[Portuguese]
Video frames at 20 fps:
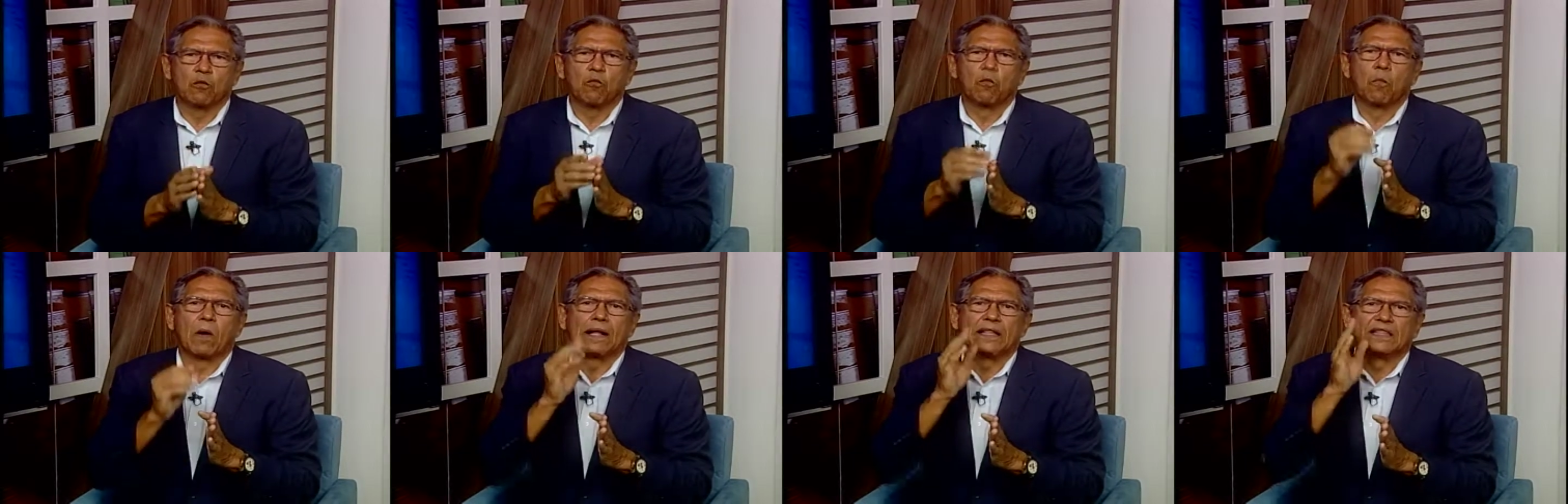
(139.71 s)

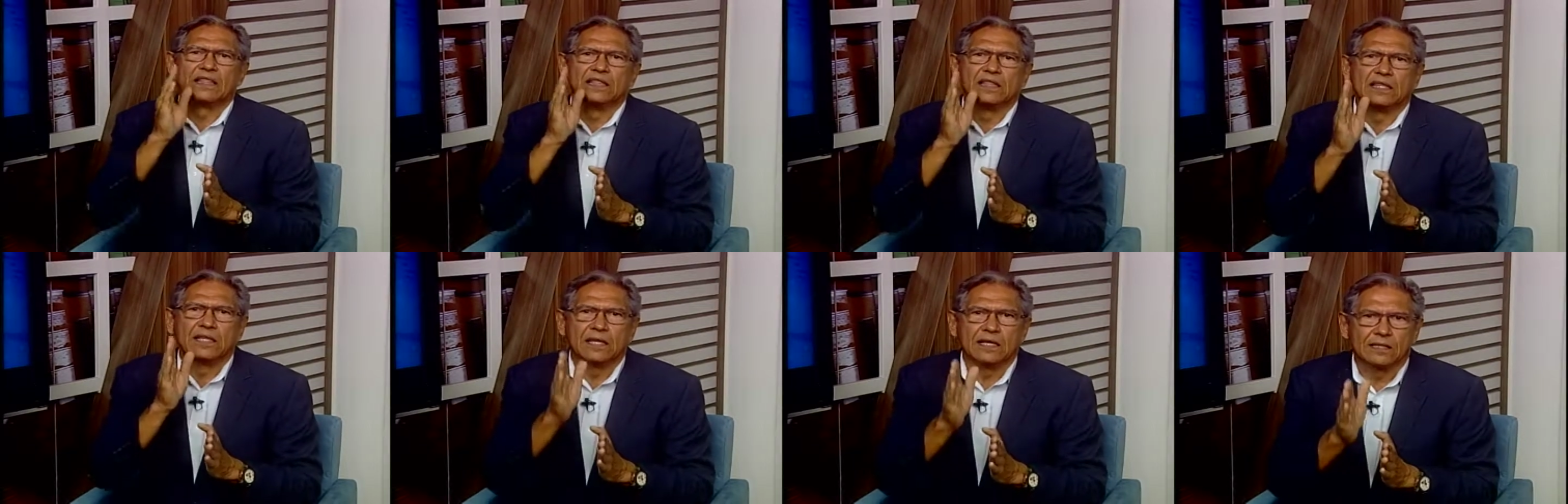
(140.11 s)
uma
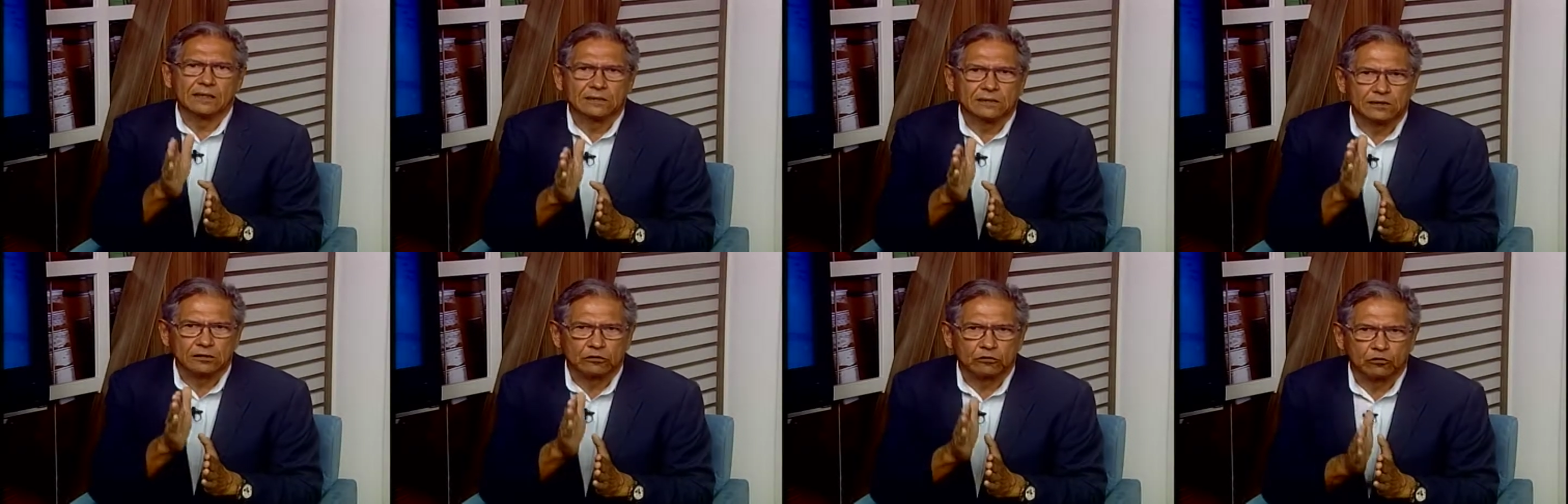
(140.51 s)

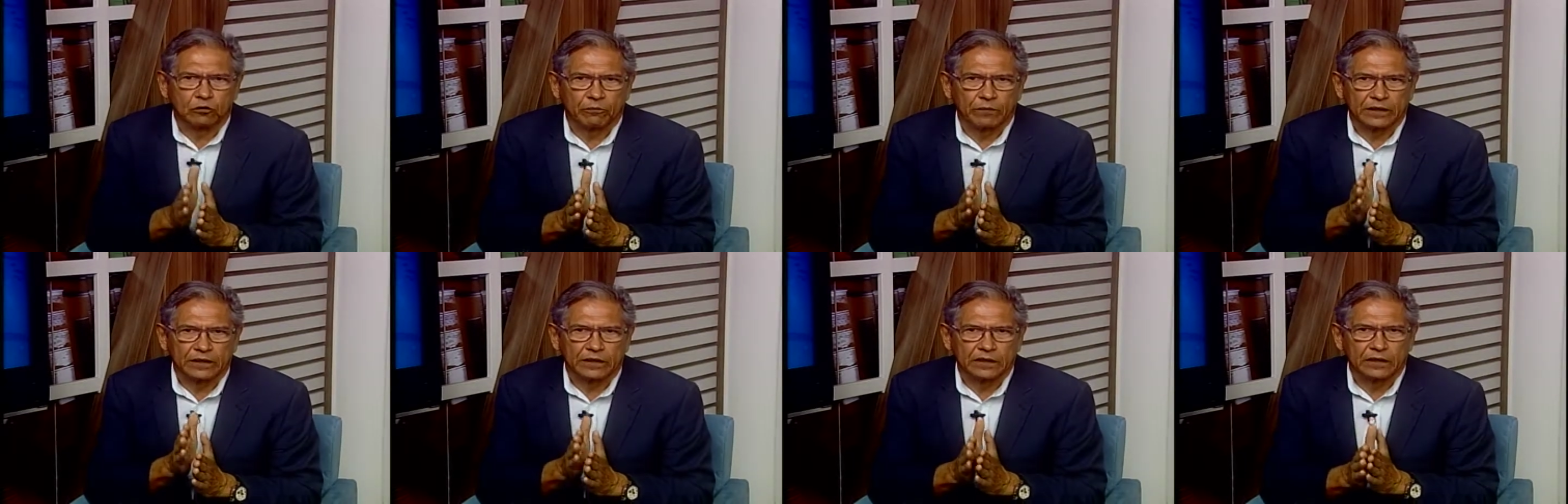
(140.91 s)

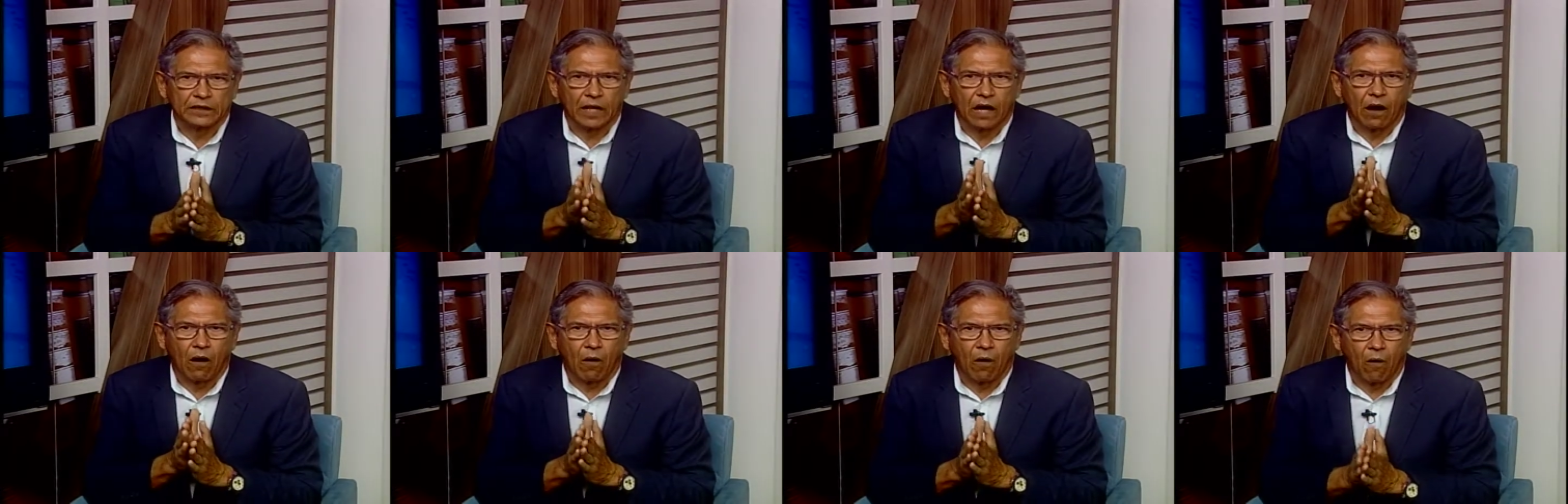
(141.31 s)
densitometria